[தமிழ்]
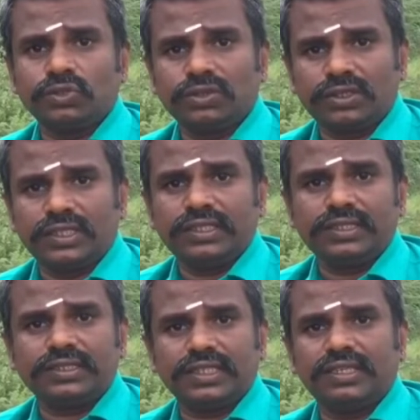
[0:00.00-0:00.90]
சுற்றி
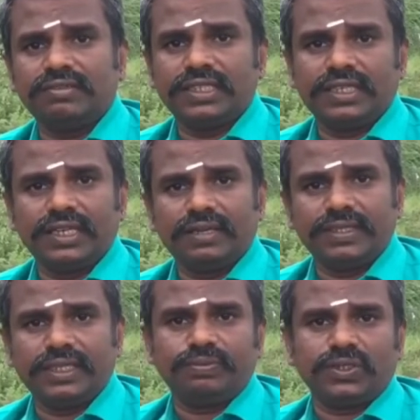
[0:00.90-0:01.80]
செல்ல வேண்டிய நிலைமை
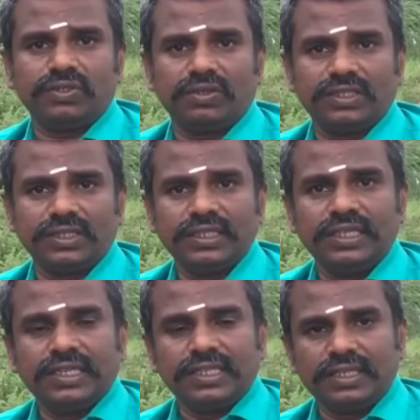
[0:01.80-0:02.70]
ஏற்பட்டுள்ளது
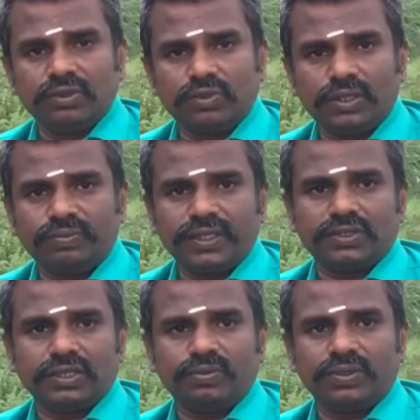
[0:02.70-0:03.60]
இதில் குறிப்பாக
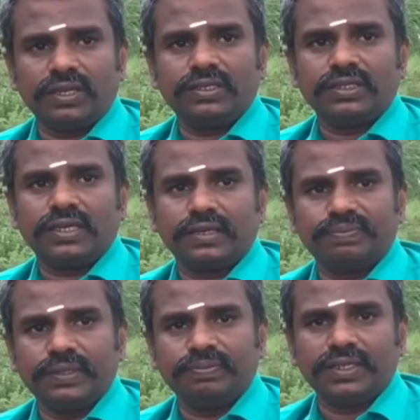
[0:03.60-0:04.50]
சொல்லப்போனால்
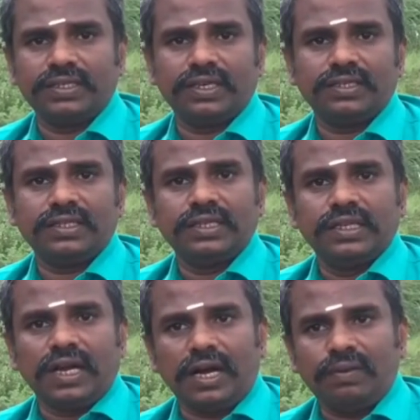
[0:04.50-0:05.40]
கற்பிணி பெண்கள்
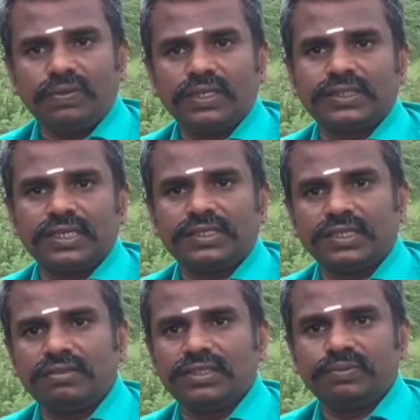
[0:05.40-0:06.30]
ஆம்புலன்ஸில்
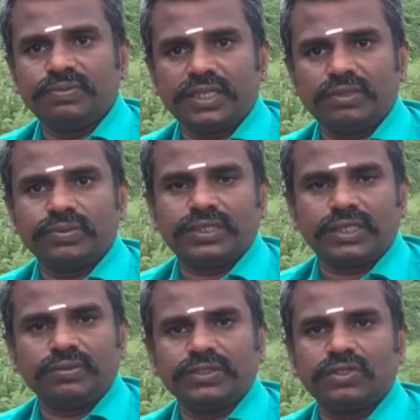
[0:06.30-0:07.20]
செல்வது மிகவும்
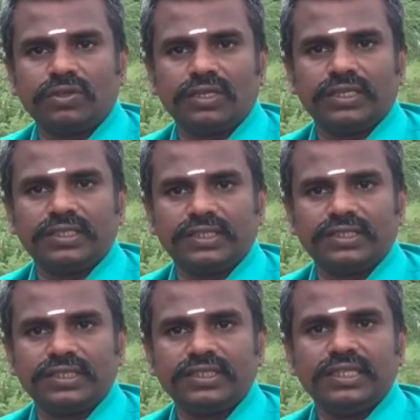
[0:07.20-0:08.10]
சிரமத்துக்குள்ளாகிறது
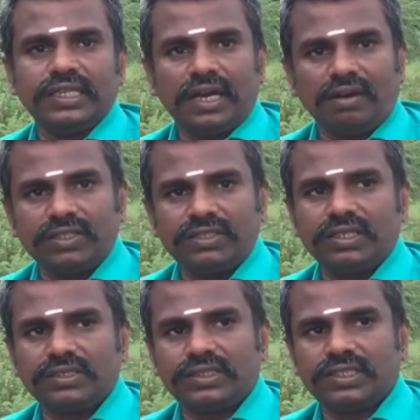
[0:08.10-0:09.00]

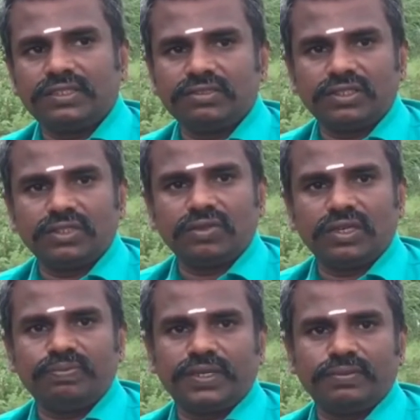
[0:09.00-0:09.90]
அவர்கள் சென்று வருவதற்குள்ளே
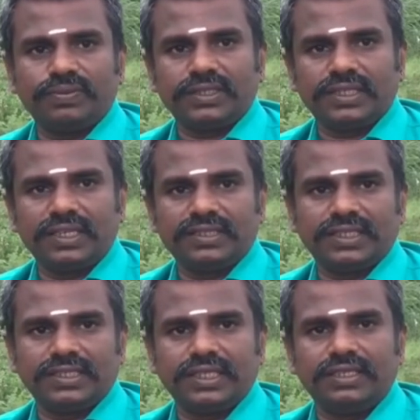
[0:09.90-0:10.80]
பல பிரச்சனைகள்
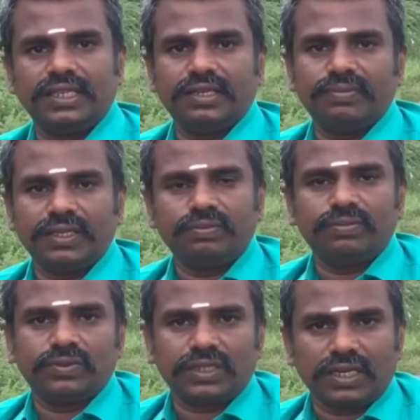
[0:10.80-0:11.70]
சந்திக்கும் நிலைமையிலும்
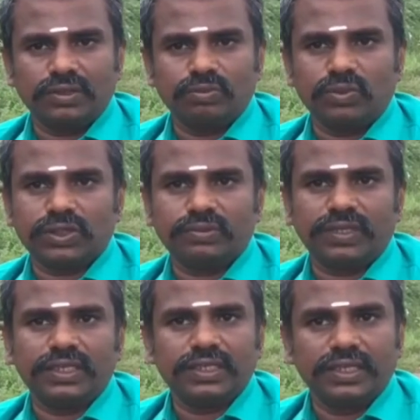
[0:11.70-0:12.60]
கடும் மோசமான
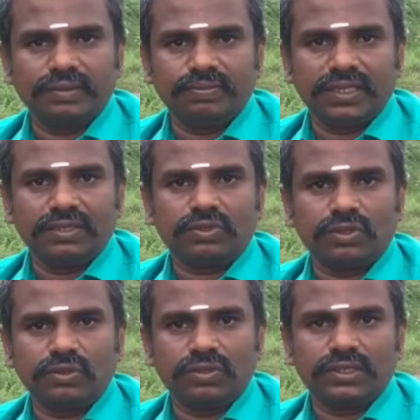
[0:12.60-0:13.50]
நிலைமையில் ரோடு
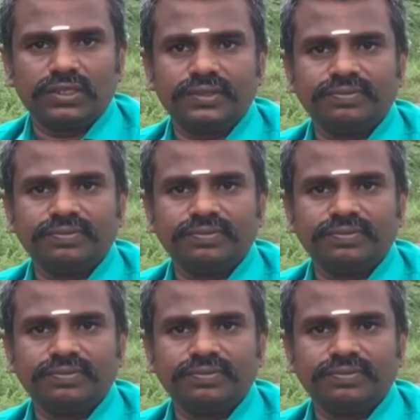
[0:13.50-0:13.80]
உள்ளது